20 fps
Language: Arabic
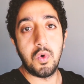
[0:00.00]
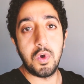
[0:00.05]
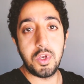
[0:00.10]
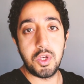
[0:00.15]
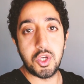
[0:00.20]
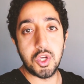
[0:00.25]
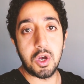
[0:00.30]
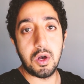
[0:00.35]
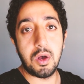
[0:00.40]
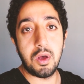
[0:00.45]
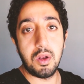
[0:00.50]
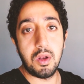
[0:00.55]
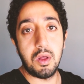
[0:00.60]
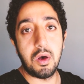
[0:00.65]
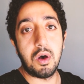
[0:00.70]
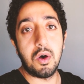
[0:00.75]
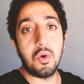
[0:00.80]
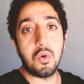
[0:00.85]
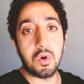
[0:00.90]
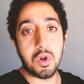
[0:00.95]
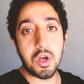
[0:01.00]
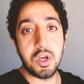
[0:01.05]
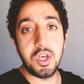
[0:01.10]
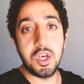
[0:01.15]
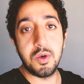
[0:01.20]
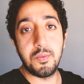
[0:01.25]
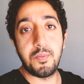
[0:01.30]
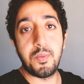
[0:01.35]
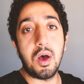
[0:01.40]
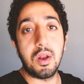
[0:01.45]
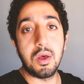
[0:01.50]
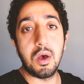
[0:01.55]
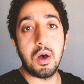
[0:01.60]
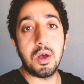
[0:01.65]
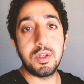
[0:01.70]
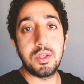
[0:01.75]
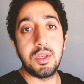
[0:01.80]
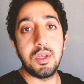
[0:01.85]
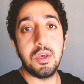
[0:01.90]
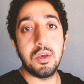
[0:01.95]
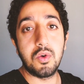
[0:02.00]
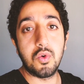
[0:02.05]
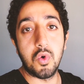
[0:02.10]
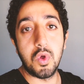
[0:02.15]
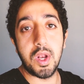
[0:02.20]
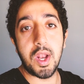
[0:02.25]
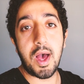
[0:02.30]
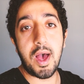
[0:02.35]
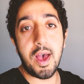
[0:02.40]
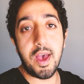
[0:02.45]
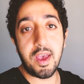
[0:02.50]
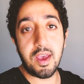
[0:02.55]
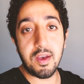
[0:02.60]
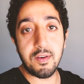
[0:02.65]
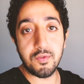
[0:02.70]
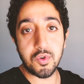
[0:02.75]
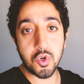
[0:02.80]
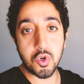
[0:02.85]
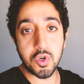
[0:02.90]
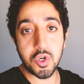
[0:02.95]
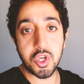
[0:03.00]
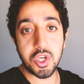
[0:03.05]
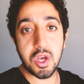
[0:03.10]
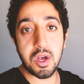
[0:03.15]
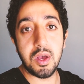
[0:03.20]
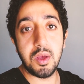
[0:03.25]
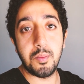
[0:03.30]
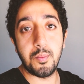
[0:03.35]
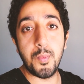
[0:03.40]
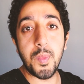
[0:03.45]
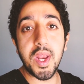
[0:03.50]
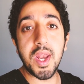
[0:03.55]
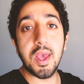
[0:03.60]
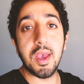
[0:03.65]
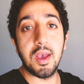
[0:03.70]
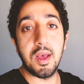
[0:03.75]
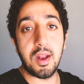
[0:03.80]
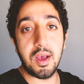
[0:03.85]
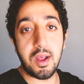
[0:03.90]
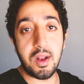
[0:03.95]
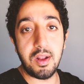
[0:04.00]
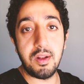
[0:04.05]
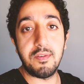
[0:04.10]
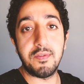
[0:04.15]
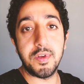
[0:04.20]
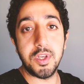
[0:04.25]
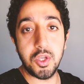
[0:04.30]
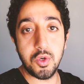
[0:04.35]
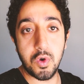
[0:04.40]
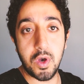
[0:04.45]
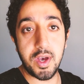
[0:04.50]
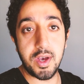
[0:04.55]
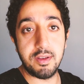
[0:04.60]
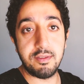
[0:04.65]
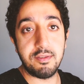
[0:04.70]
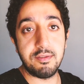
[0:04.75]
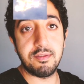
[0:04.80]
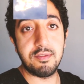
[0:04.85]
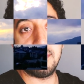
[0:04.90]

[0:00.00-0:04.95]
وان شاء الله قريب هنغطي كل حاجه في جورجيا من خلال الفيديوهات